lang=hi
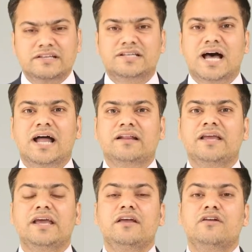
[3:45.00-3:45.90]
साथ
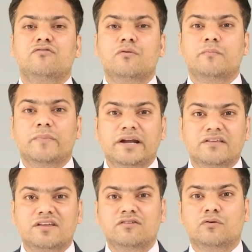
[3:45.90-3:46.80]
ही ये जो
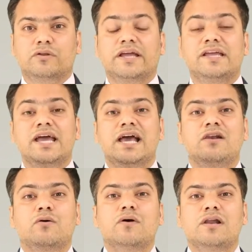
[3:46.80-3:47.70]
मेडिसिन होती हैं ये
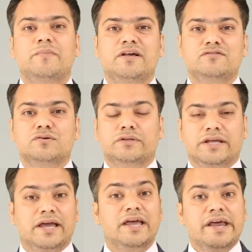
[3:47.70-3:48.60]
अल्कोहल बेस्ड होती
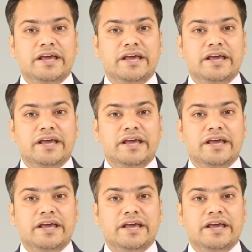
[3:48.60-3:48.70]
हैं